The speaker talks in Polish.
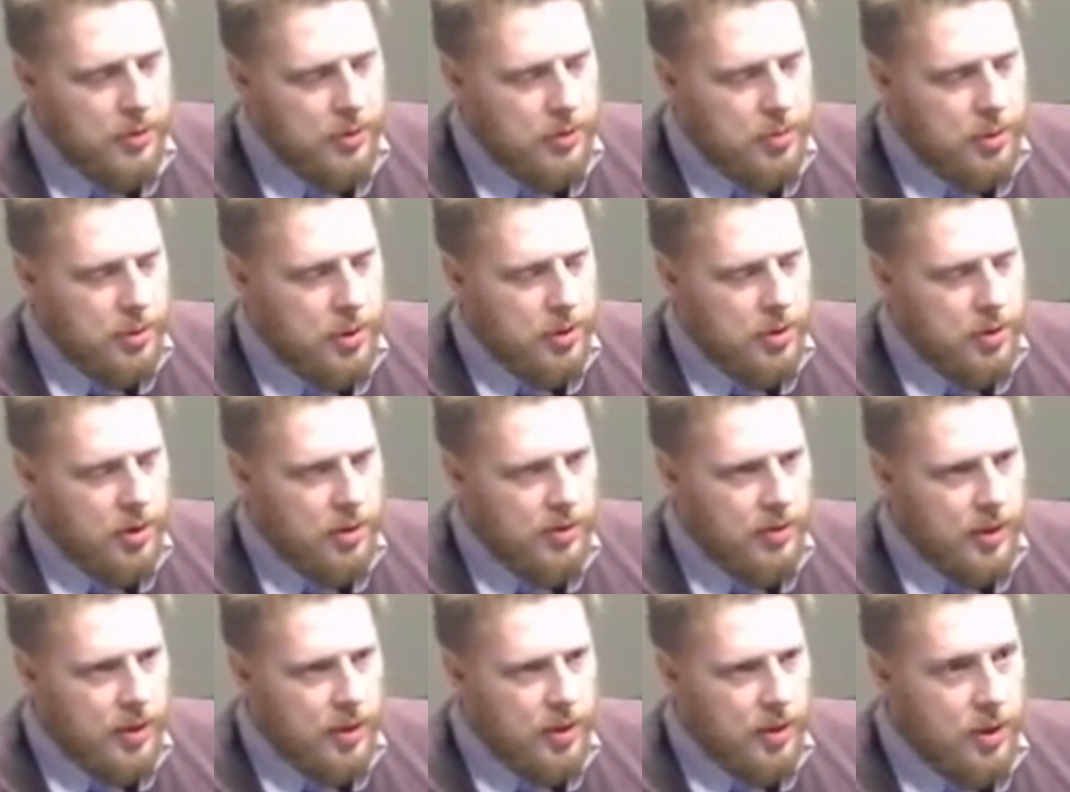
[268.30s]
wybory
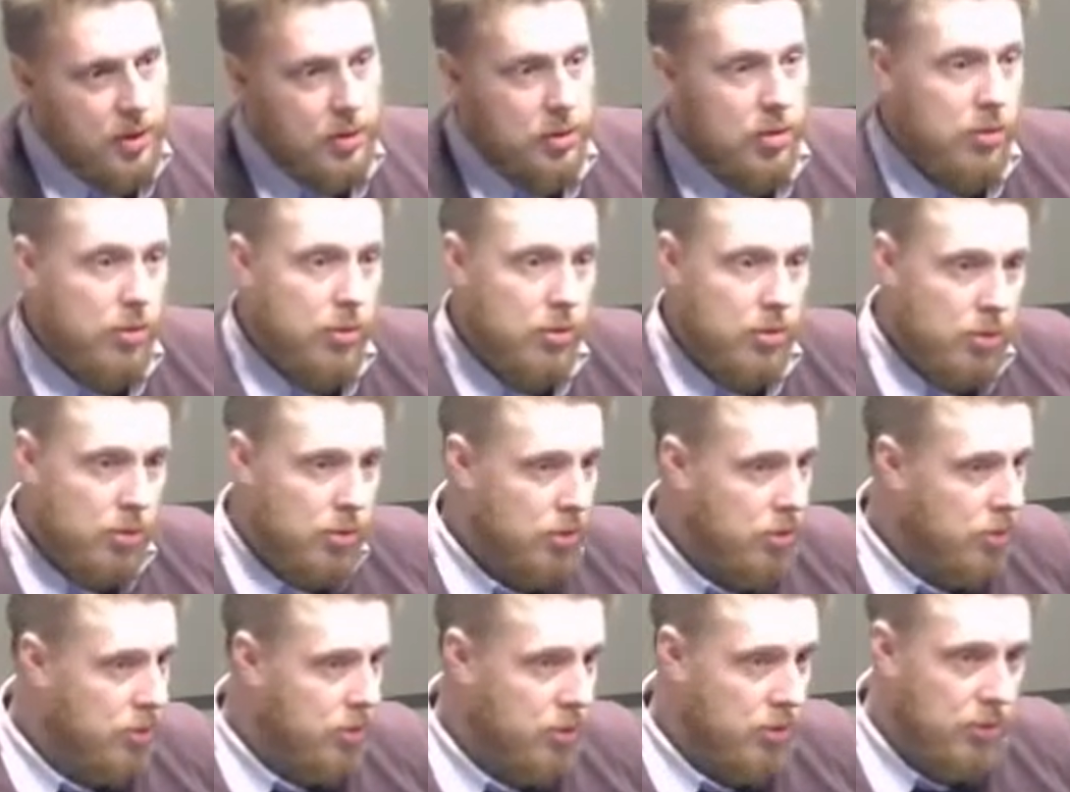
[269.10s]
szefa regionu
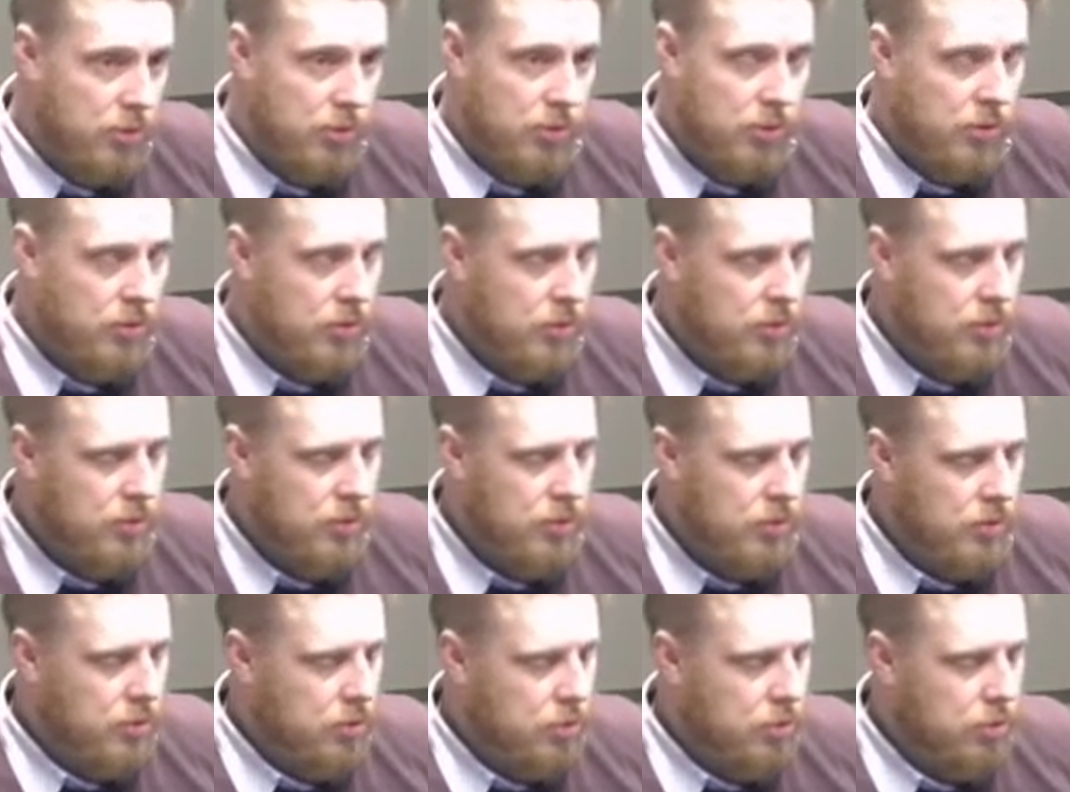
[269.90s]
już
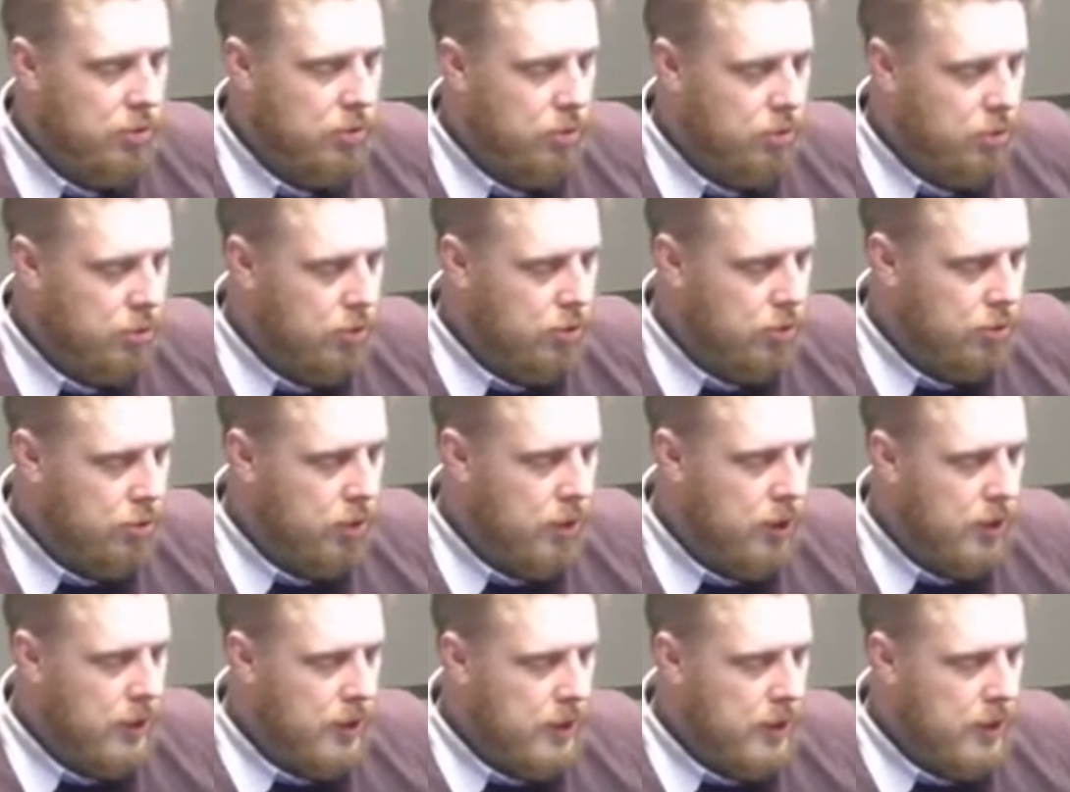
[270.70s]
już tuż, tuż.